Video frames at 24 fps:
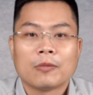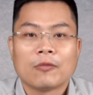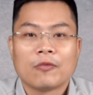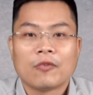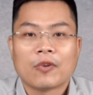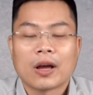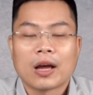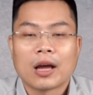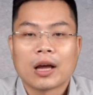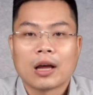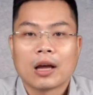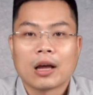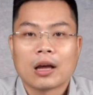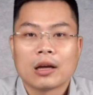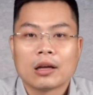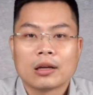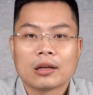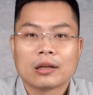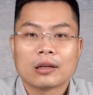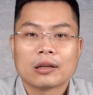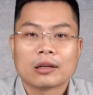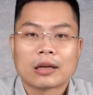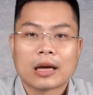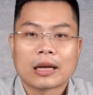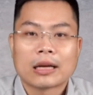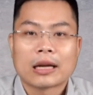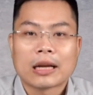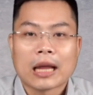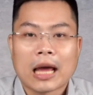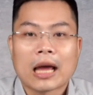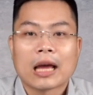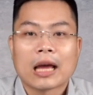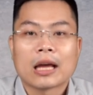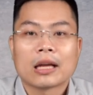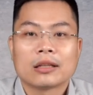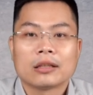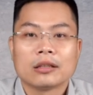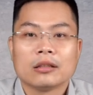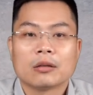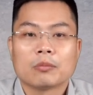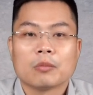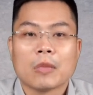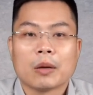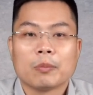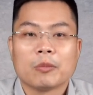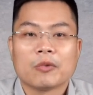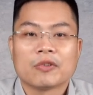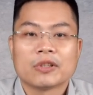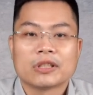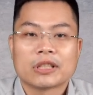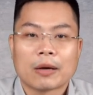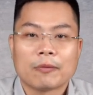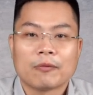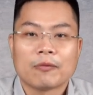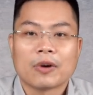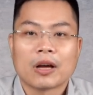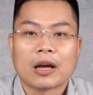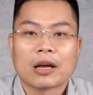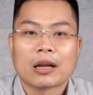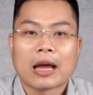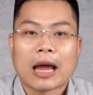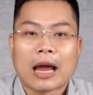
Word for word: và Canada thì được 70% và